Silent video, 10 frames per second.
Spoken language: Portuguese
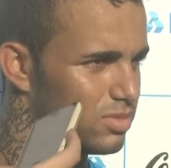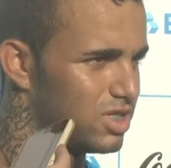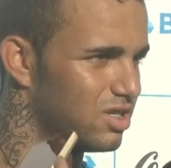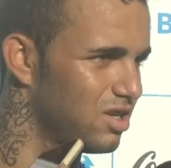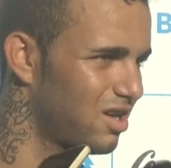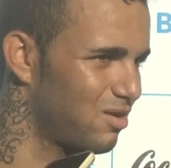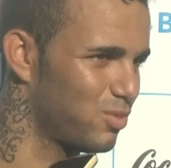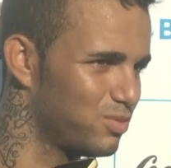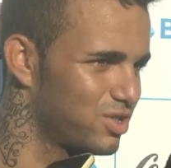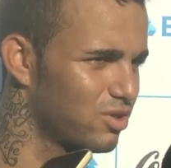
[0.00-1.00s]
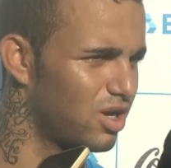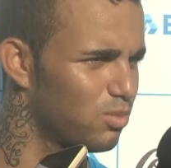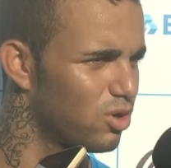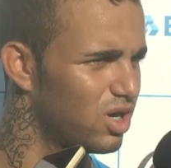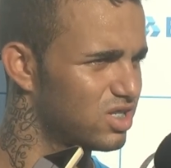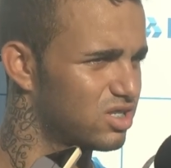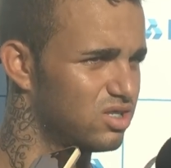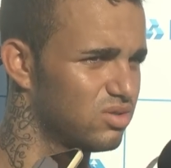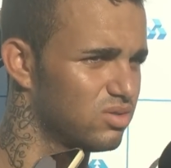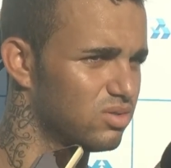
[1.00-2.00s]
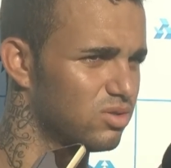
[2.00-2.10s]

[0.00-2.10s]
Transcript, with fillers: Sim, é uma mistura boa, acho que não,